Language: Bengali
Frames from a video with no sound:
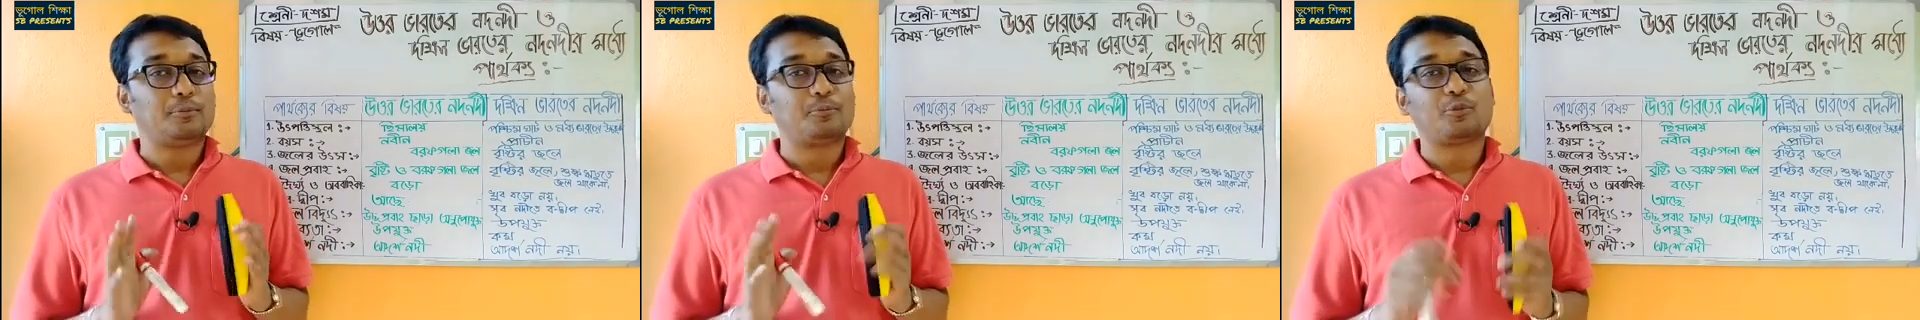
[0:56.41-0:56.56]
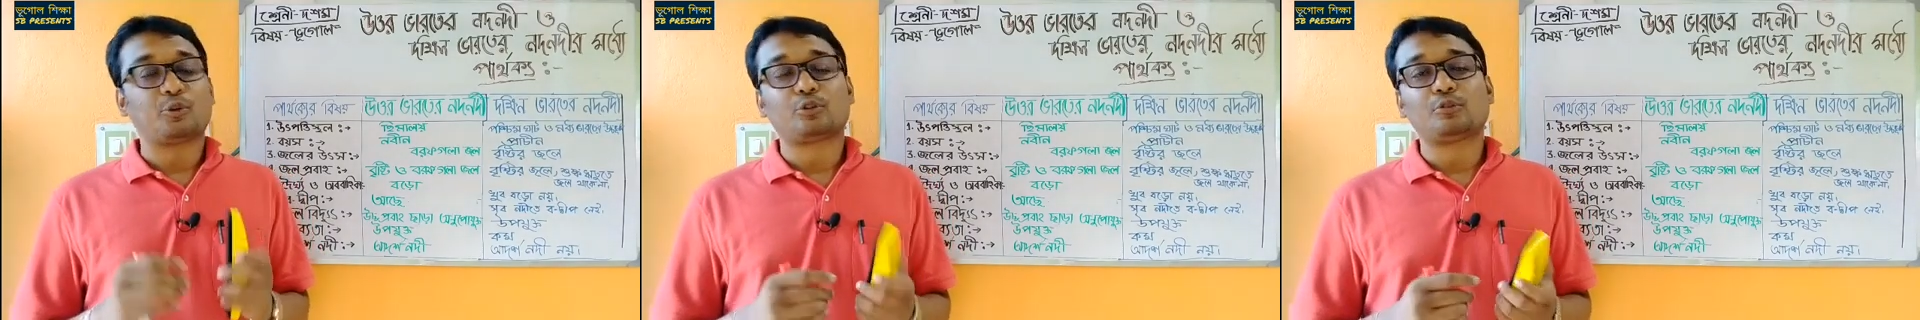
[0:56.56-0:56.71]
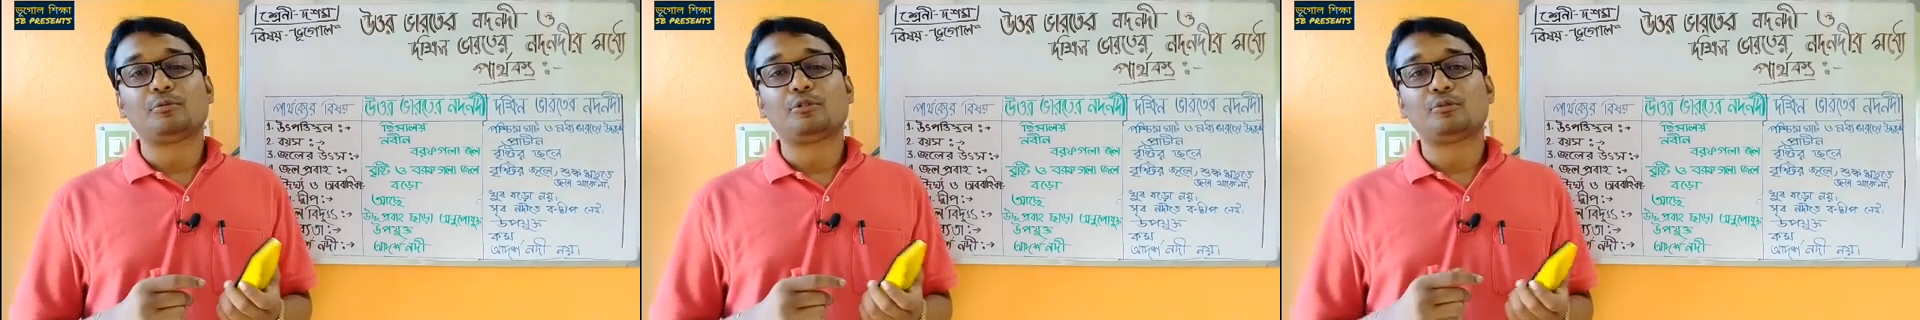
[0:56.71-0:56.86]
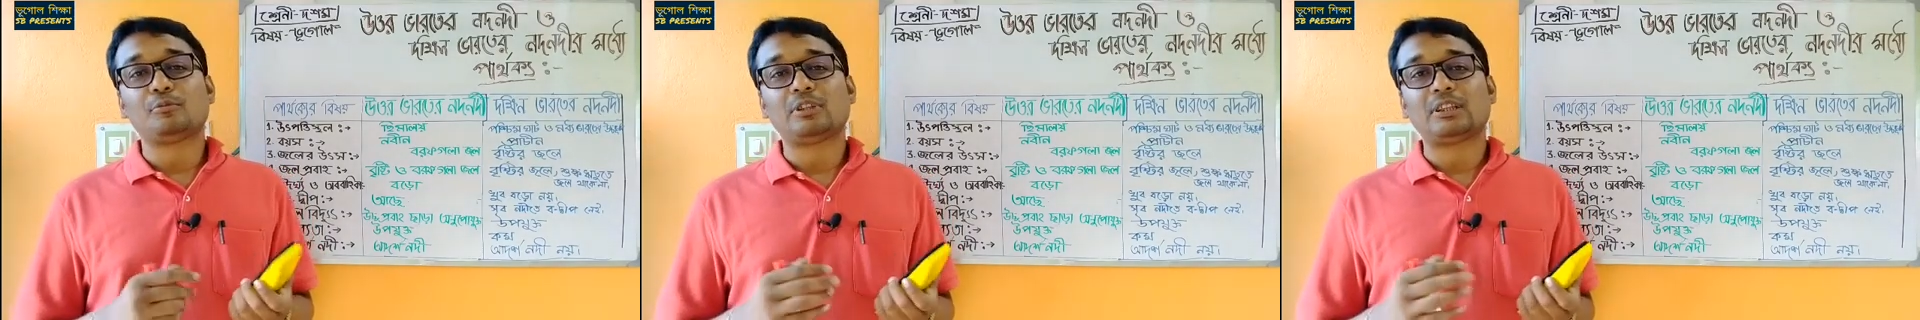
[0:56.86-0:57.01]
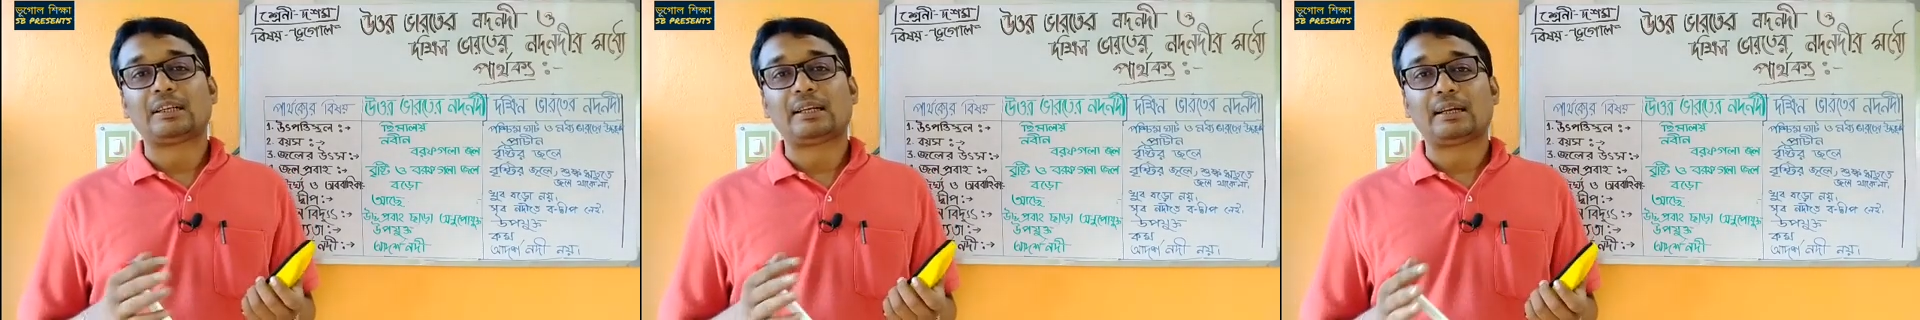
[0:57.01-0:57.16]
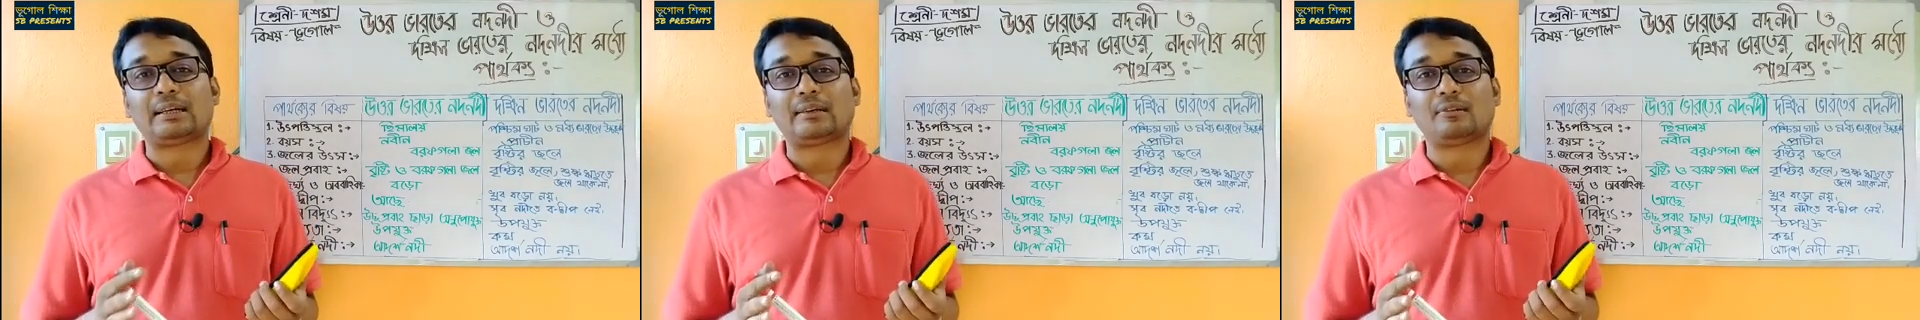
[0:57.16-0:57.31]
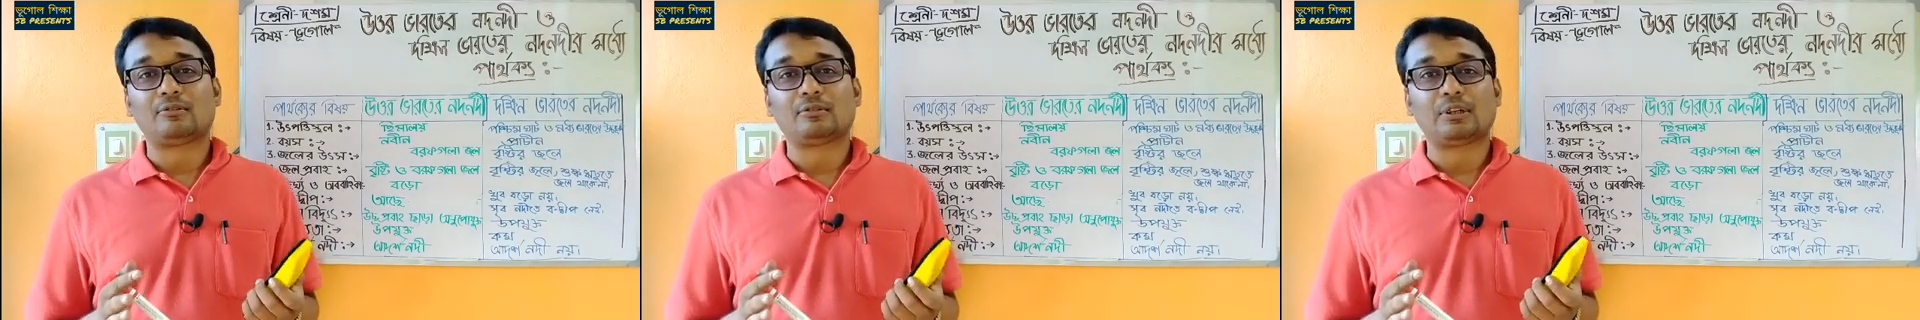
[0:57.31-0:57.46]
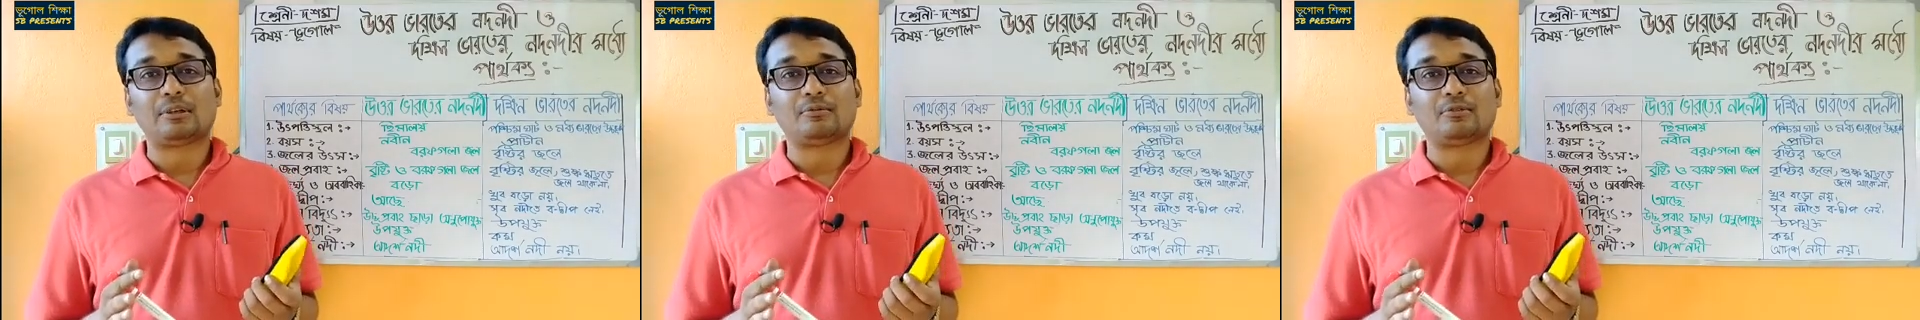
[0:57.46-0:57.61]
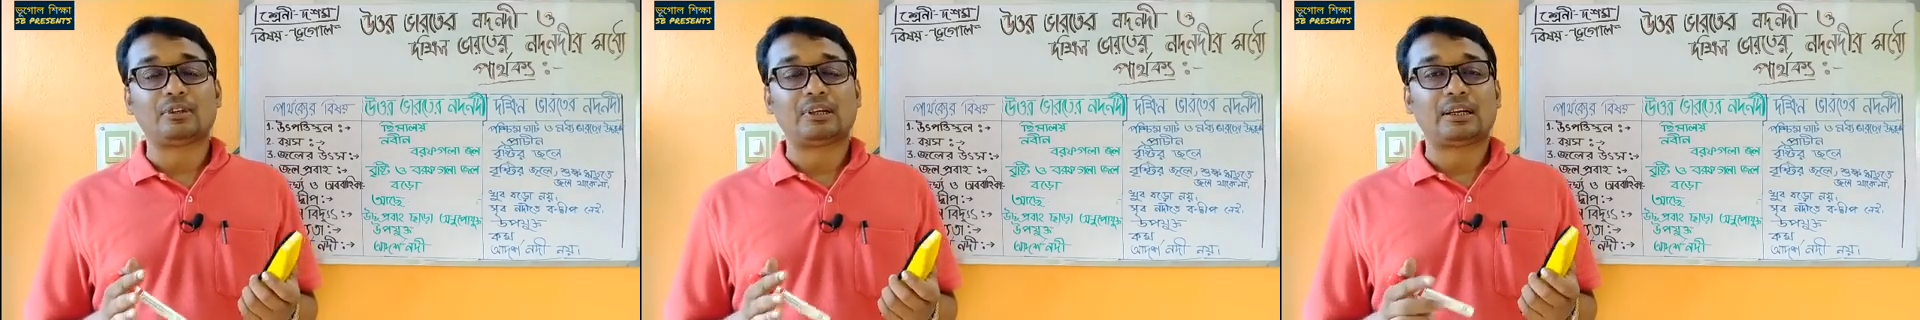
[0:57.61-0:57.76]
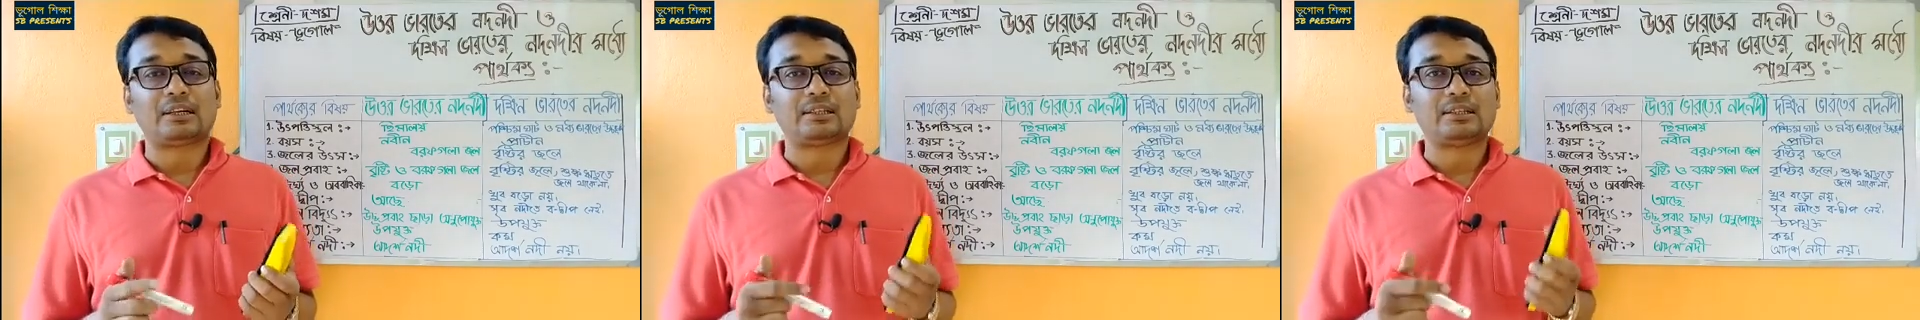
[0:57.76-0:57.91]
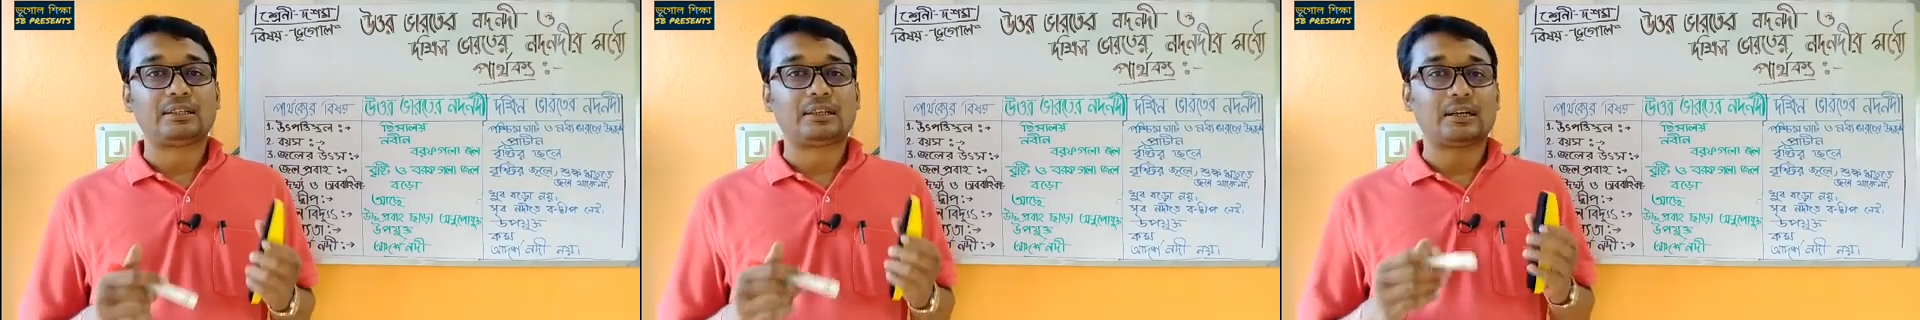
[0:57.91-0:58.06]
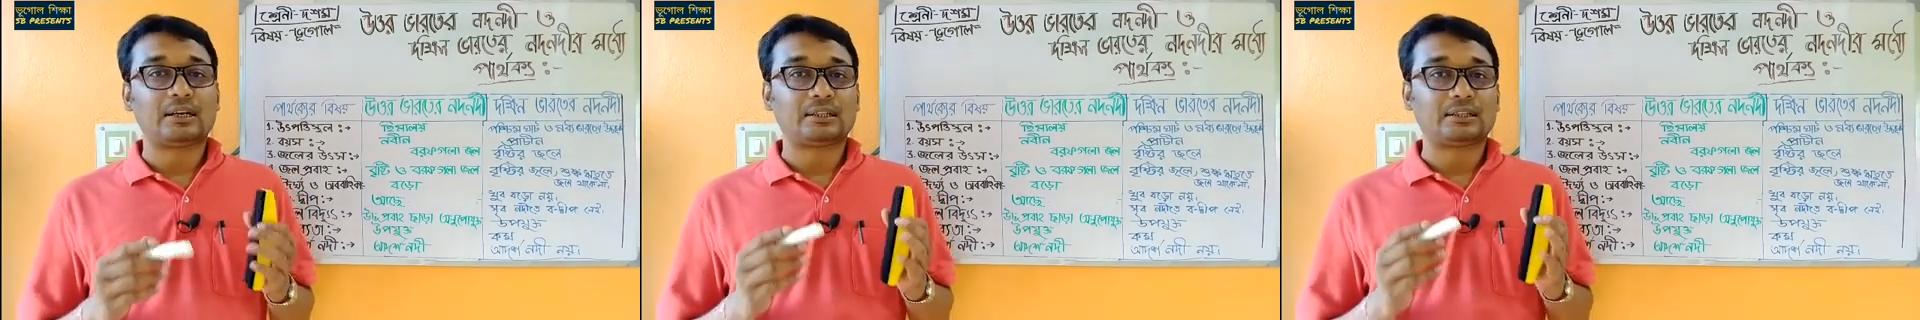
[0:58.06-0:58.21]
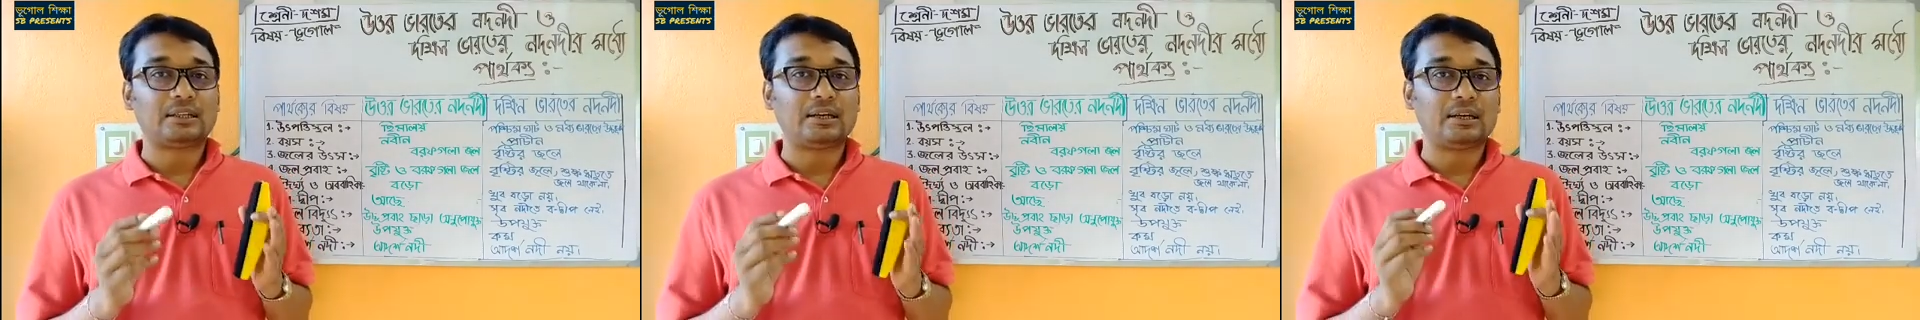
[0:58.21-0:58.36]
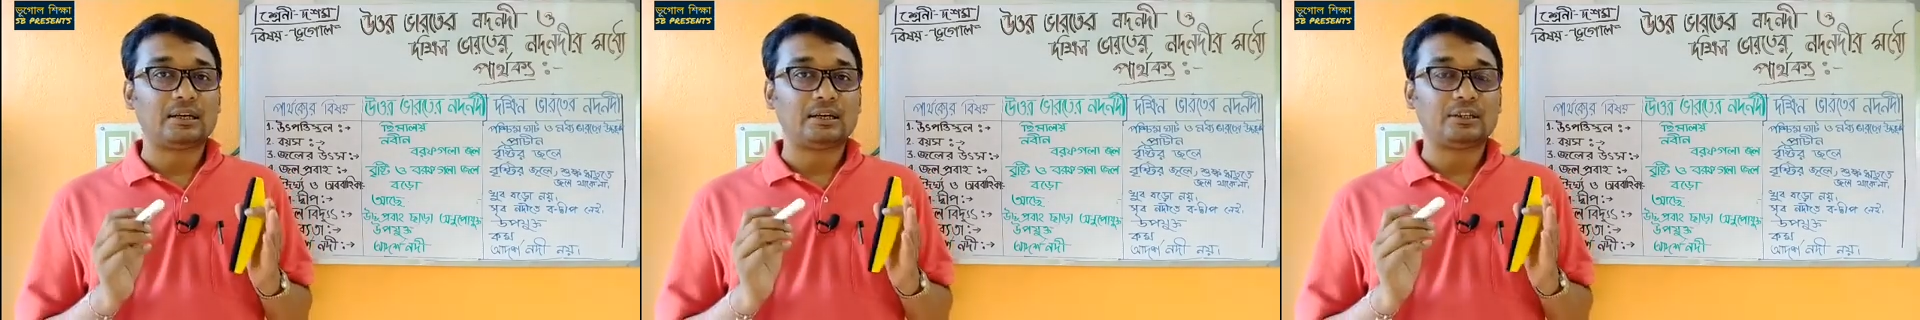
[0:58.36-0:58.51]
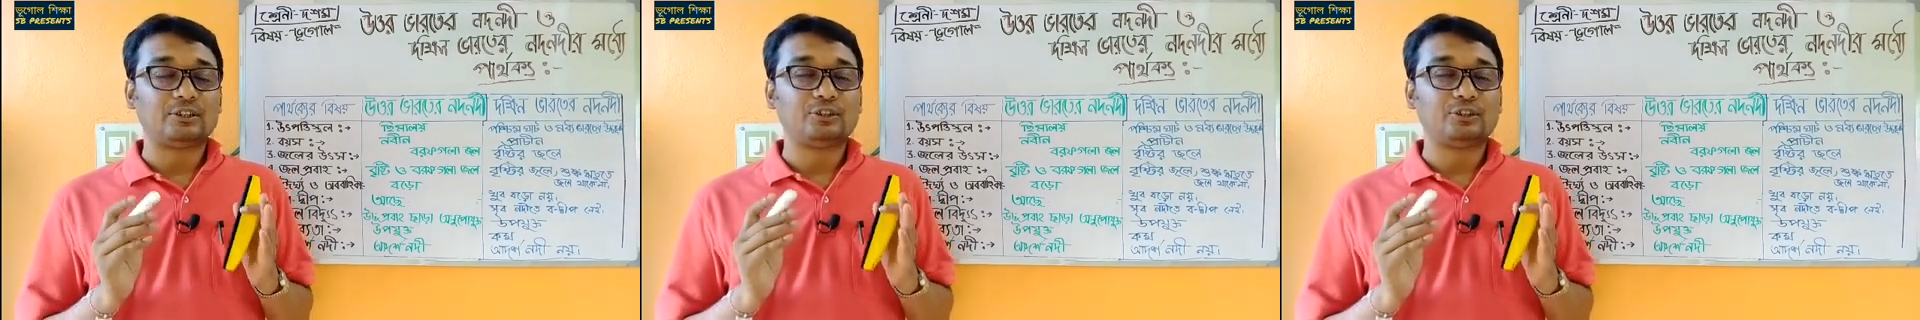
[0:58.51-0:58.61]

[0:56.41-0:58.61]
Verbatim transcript: প্রথমে তোমাদেরকে একটা কথা বলে রাখি খাতা